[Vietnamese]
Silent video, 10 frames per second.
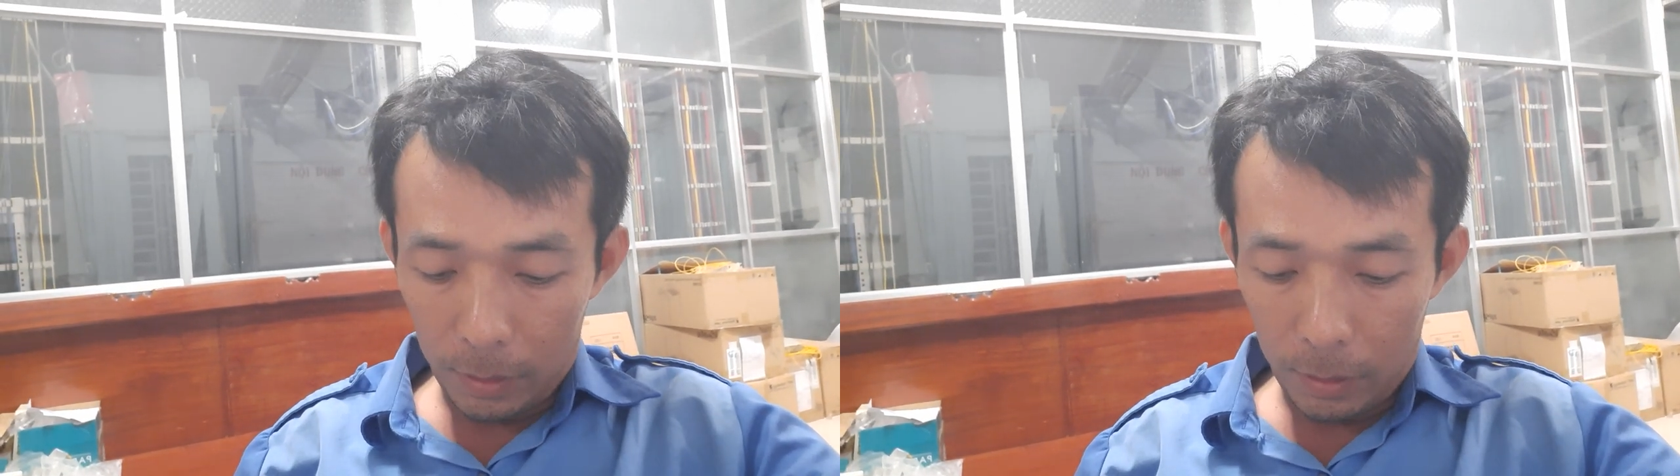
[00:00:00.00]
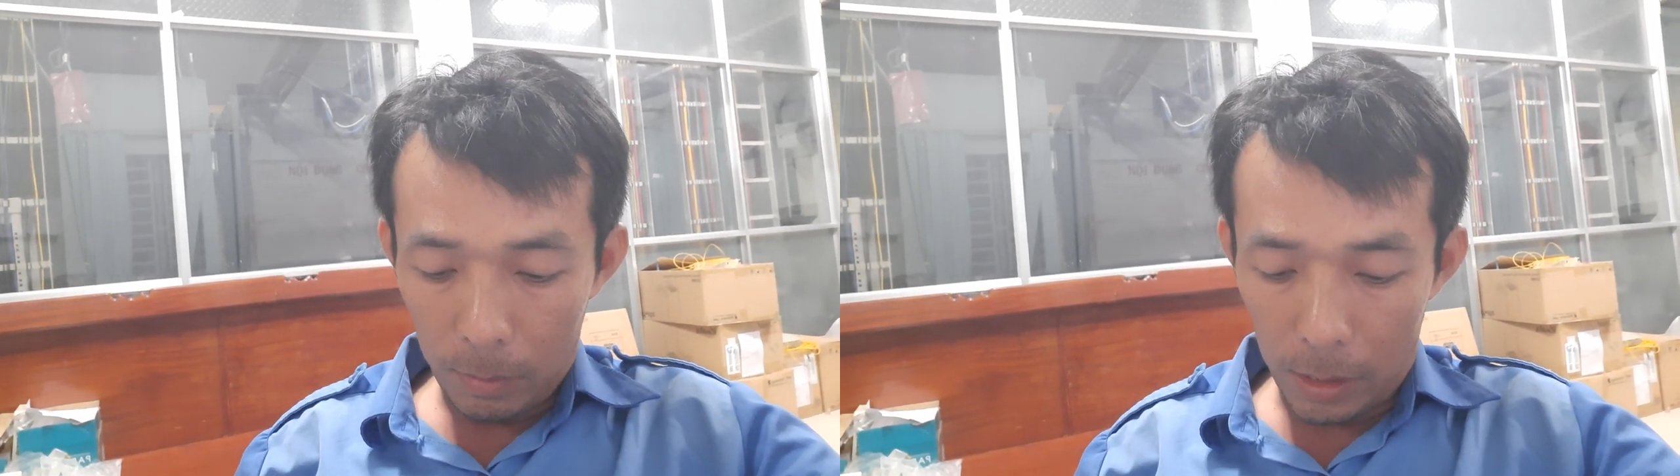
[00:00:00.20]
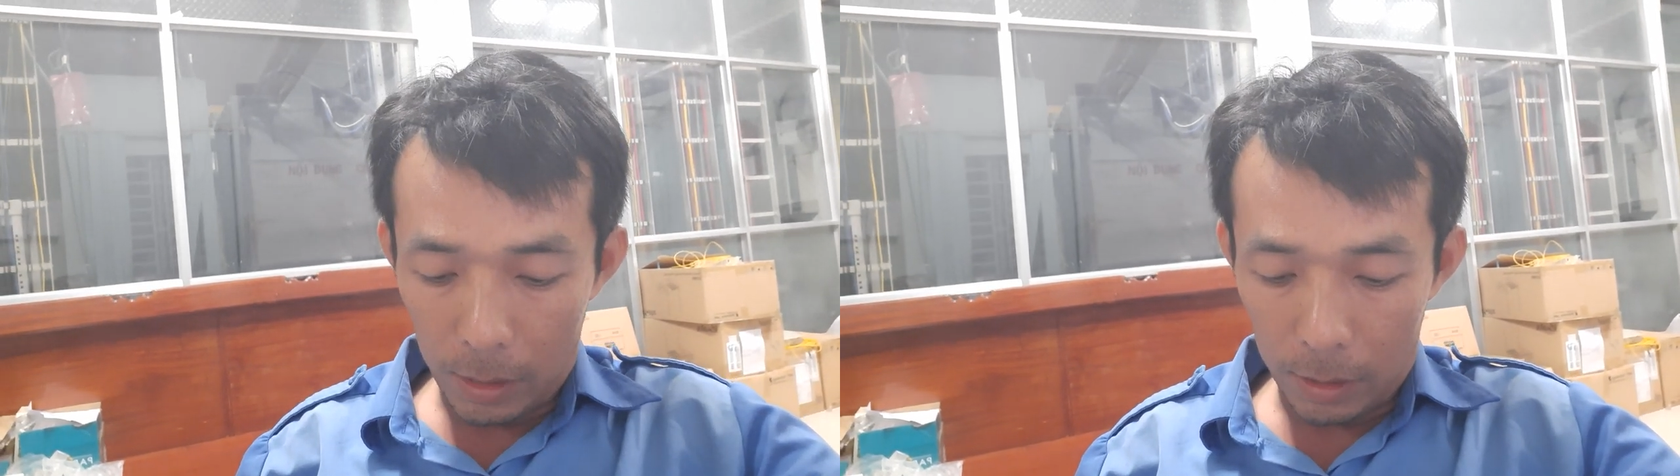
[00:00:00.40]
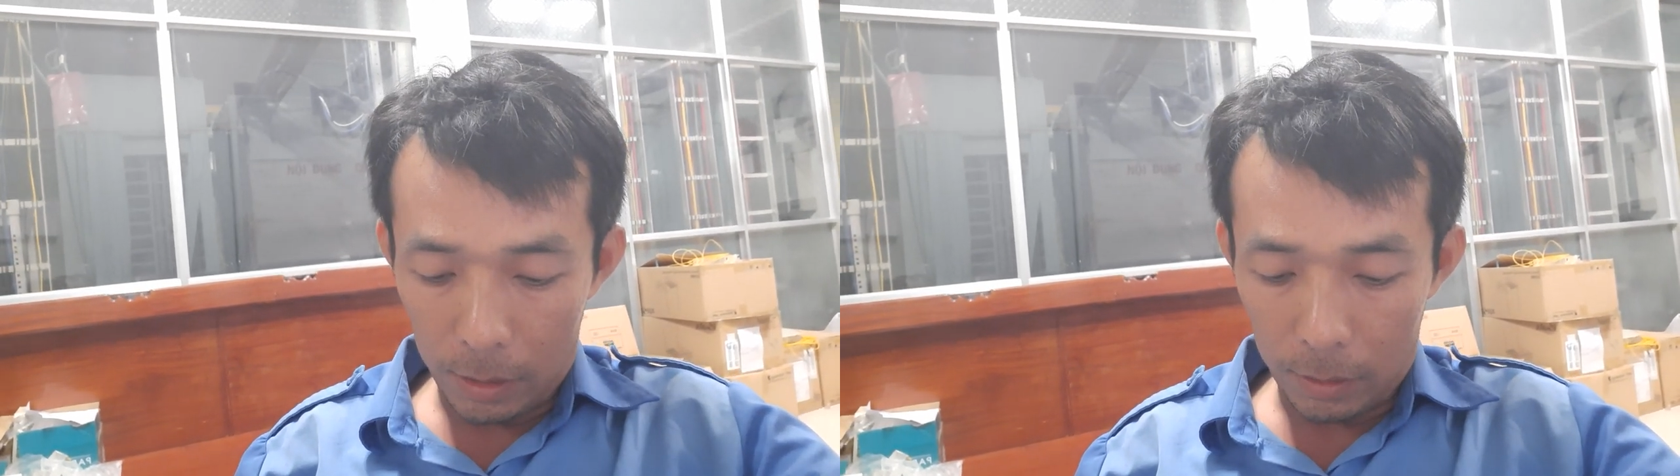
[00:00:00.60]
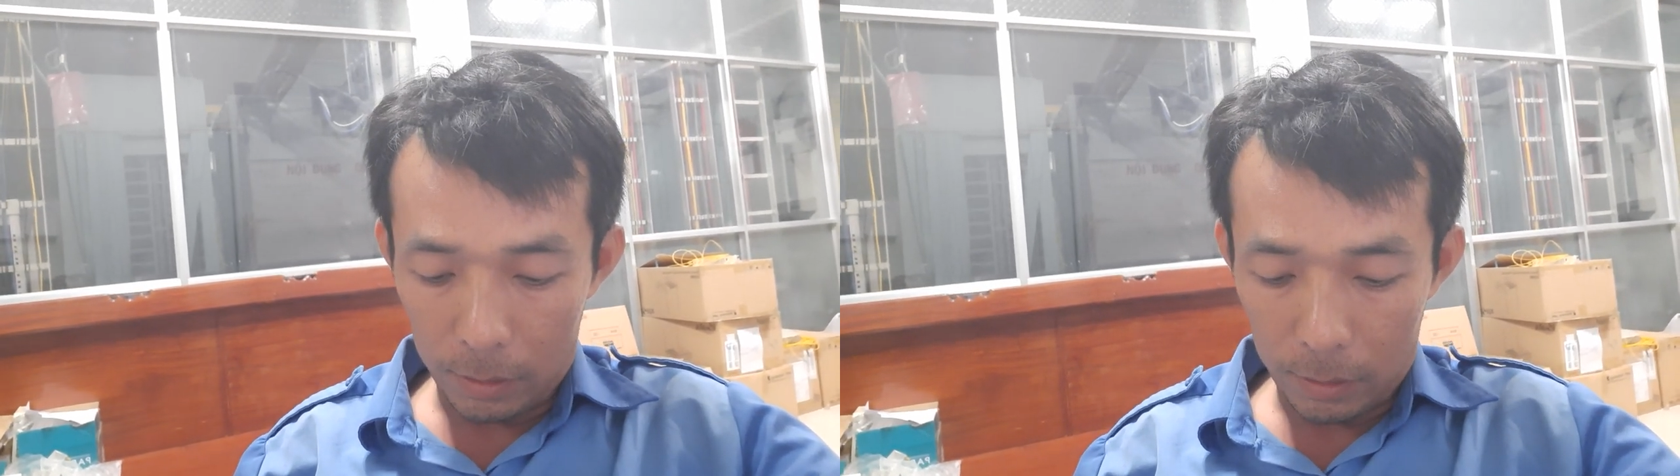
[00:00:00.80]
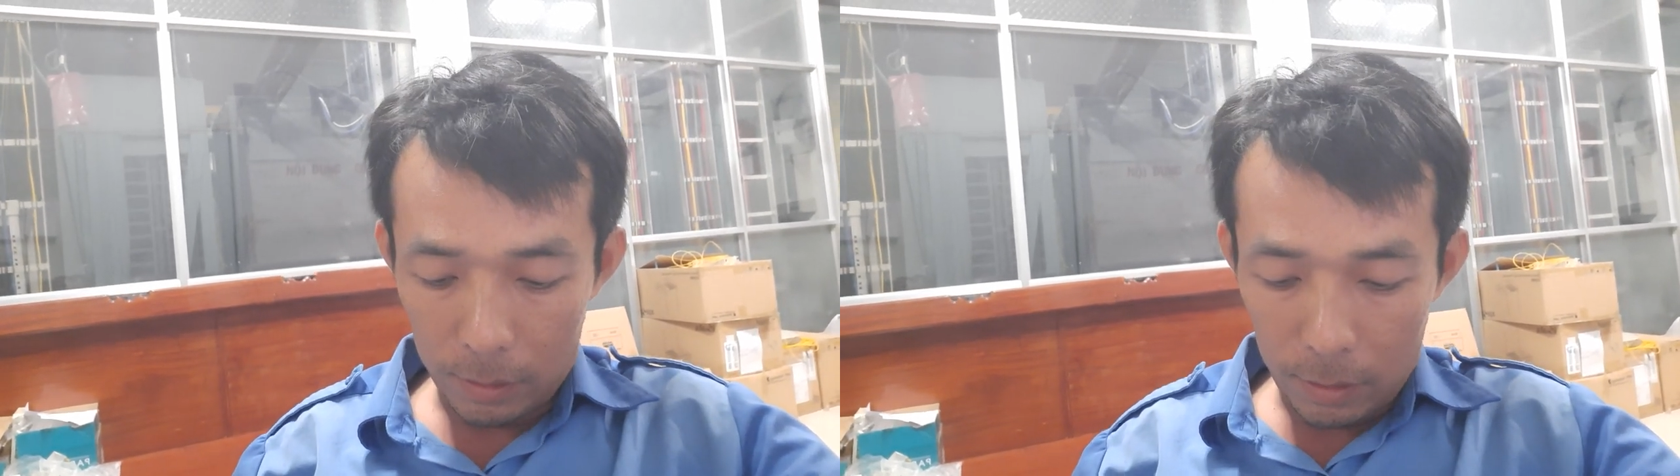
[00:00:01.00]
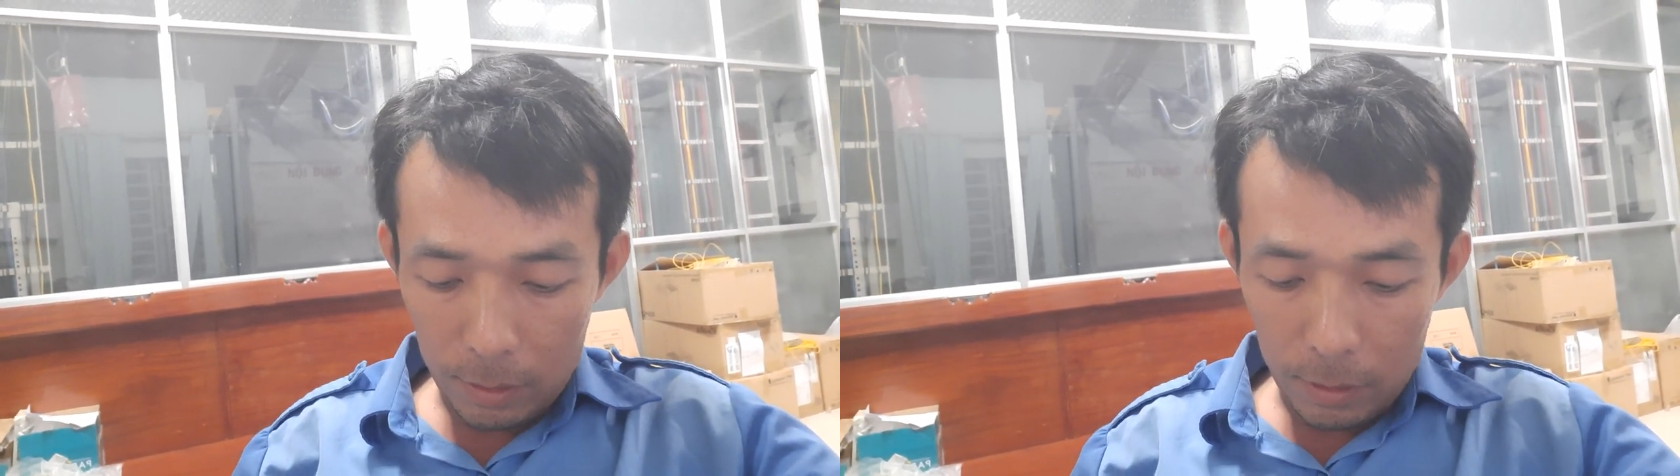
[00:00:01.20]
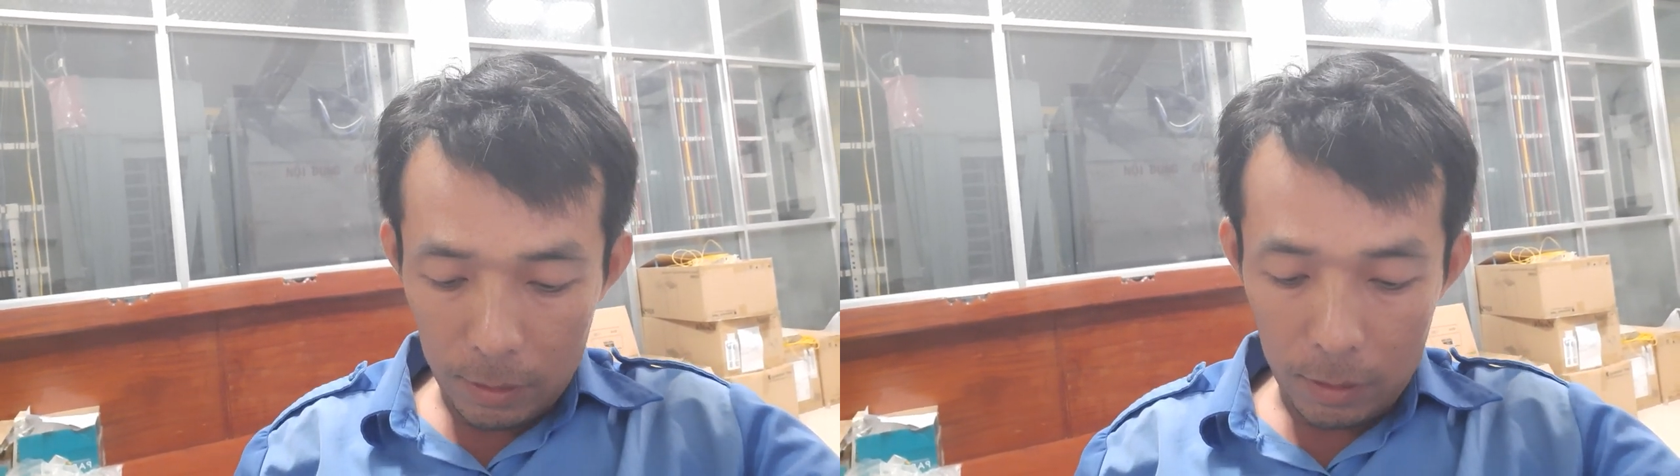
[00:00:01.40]
nhưng mà
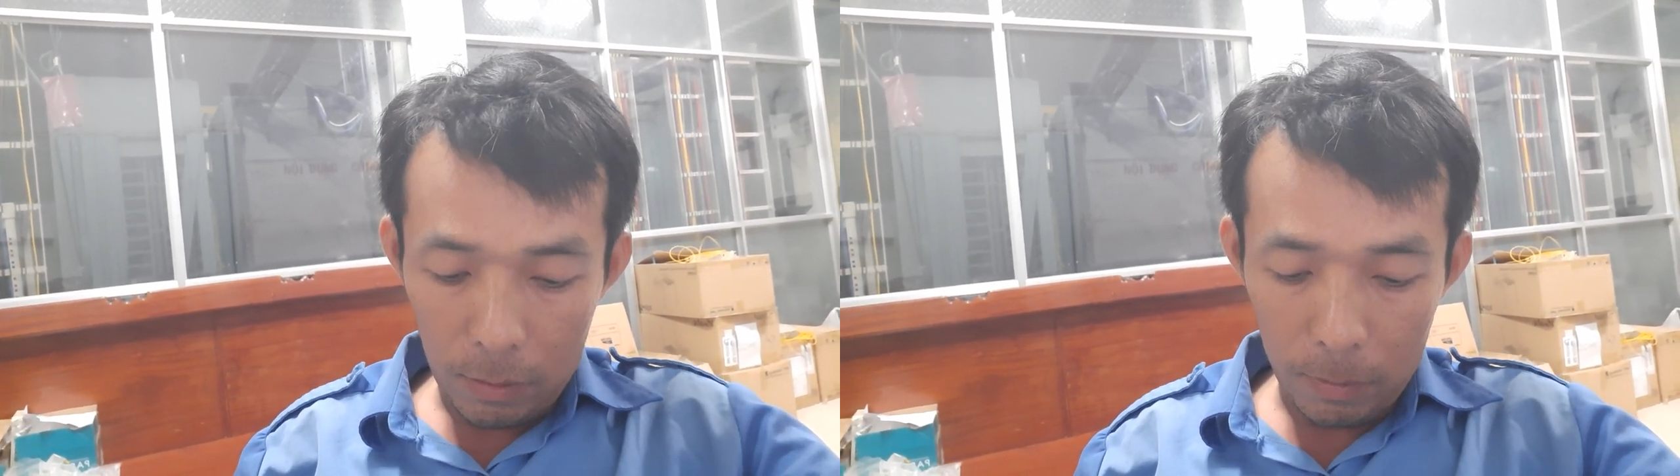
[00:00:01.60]
có